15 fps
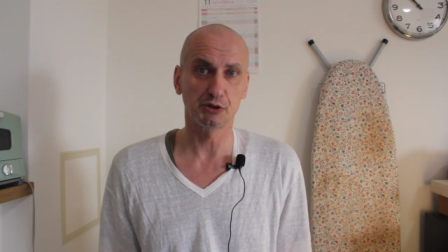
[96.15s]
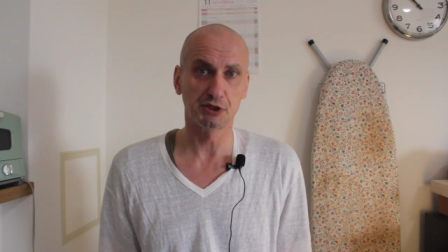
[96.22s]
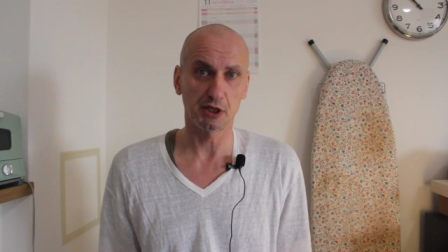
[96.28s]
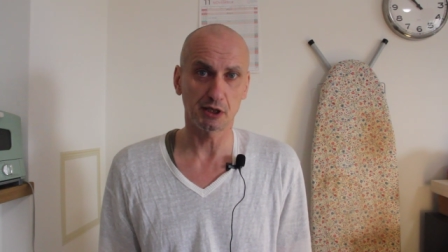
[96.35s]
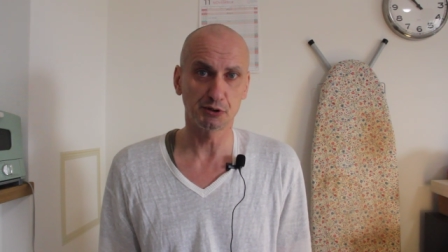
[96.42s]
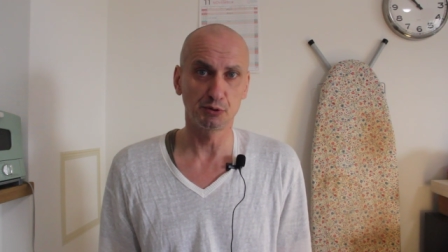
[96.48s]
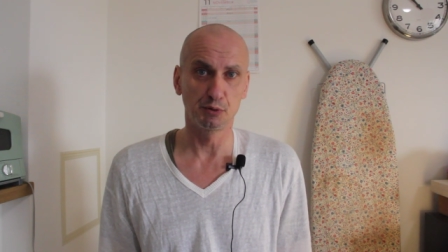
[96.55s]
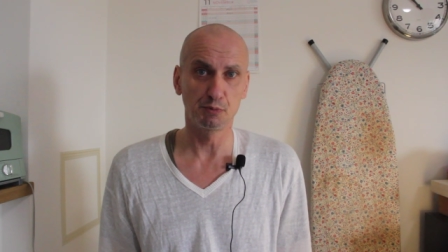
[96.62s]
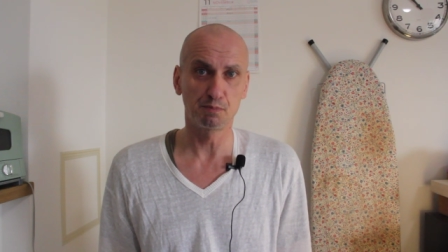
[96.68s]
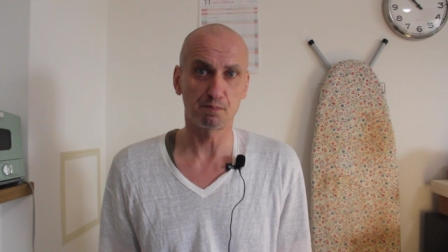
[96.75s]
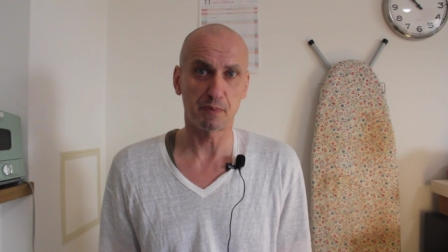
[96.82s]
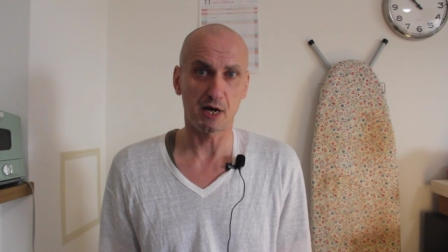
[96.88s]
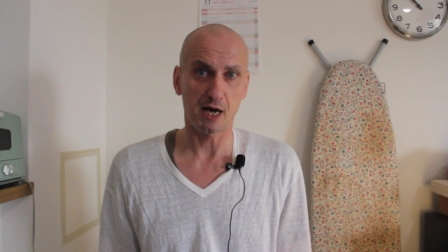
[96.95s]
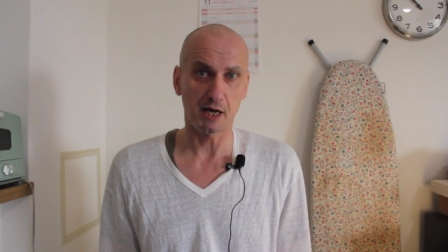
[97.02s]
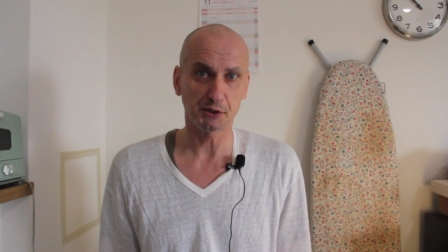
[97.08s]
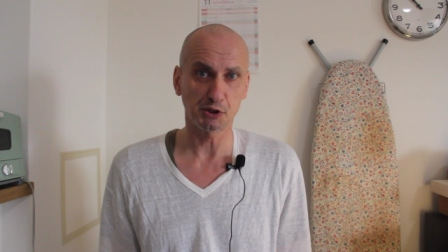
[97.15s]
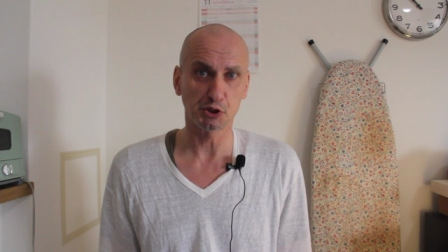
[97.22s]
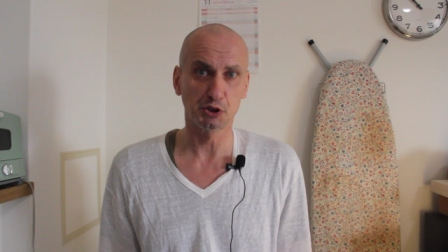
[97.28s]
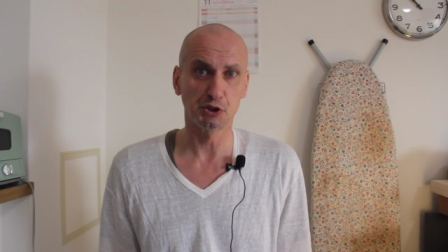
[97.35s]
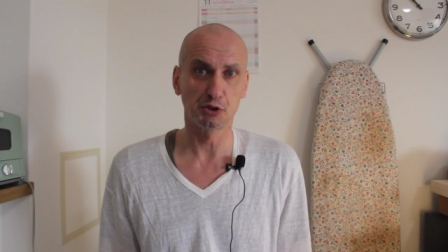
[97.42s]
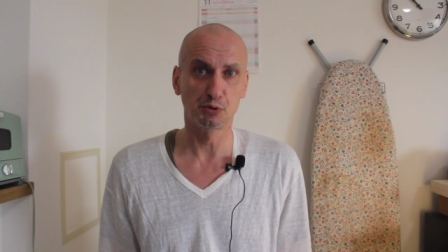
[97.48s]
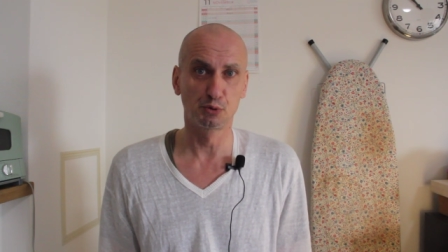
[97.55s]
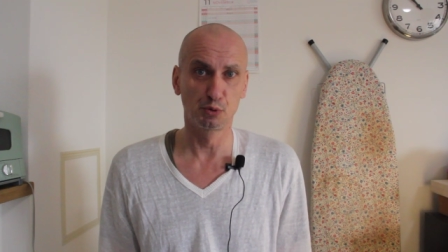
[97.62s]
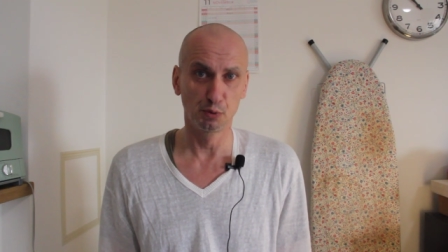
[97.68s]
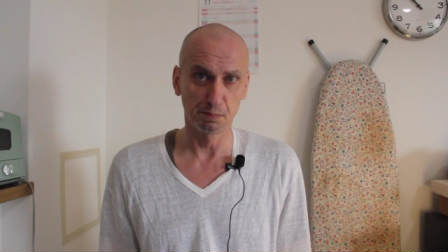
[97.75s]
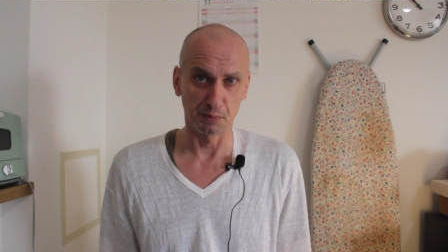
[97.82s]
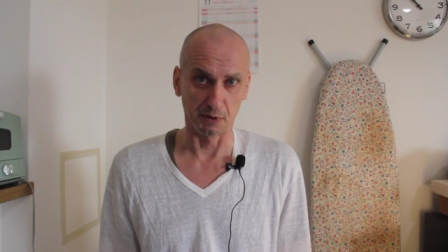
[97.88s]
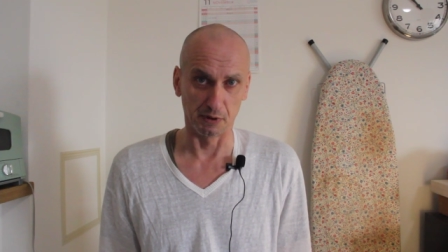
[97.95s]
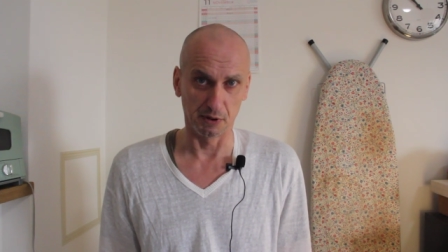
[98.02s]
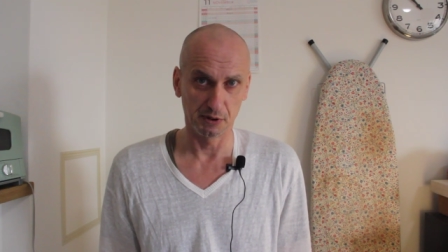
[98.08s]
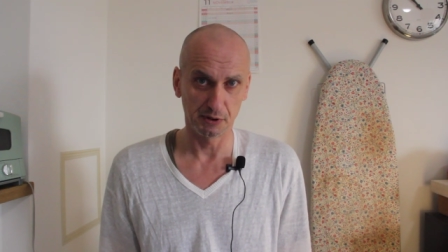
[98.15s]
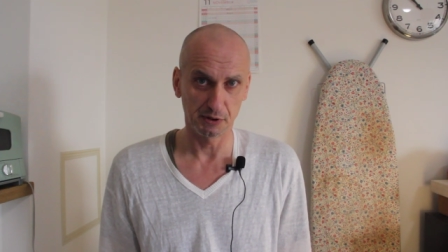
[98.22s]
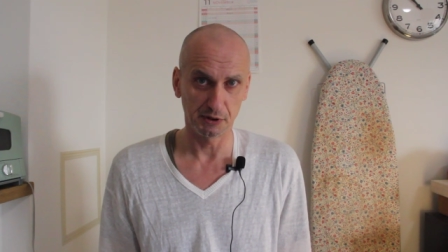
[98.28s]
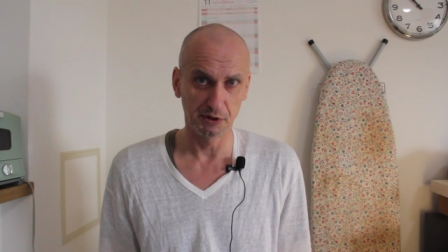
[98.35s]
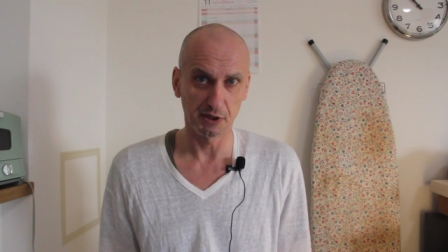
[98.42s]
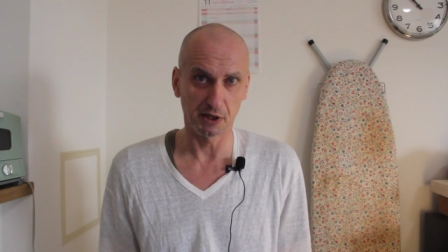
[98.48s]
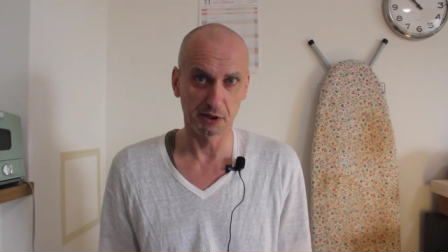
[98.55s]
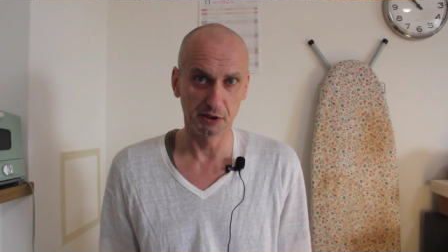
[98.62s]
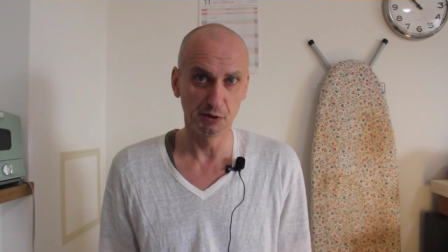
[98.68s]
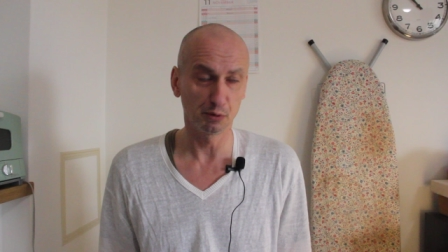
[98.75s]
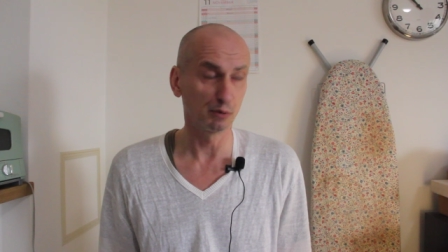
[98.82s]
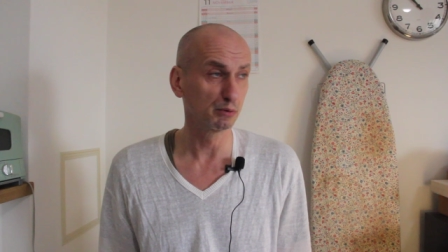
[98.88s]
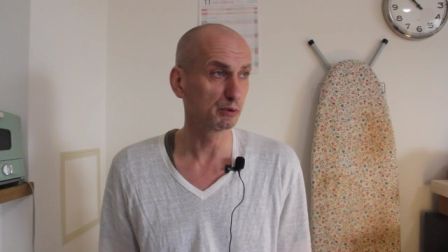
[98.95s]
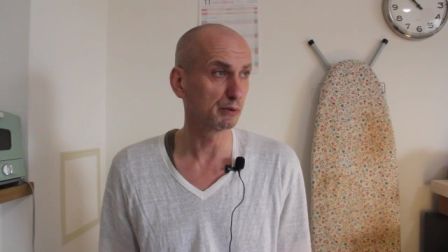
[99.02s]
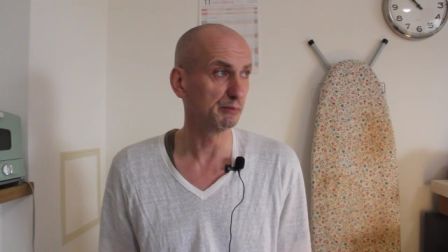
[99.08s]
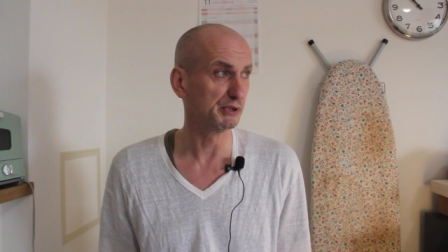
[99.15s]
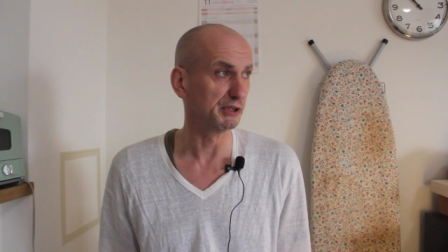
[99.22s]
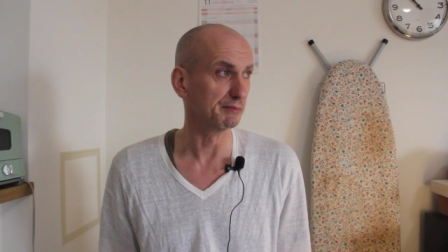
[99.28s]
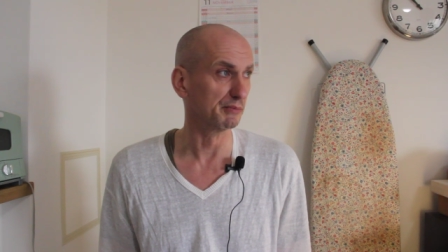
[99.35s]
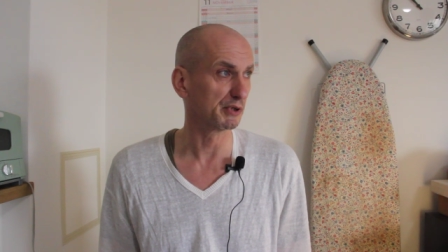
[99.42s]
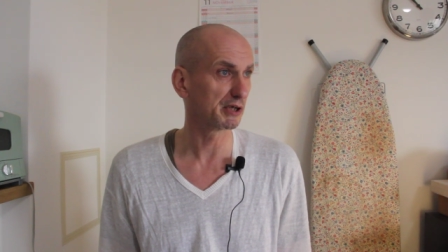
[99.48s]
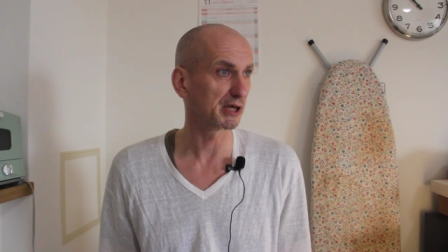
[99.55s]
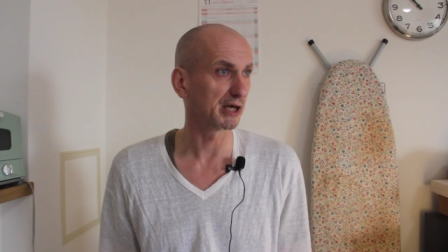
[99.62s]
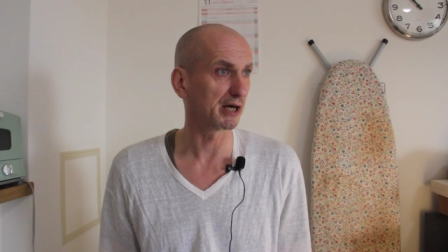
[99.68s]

sehr sympathische Type in Erinnerung geblieben. Ne?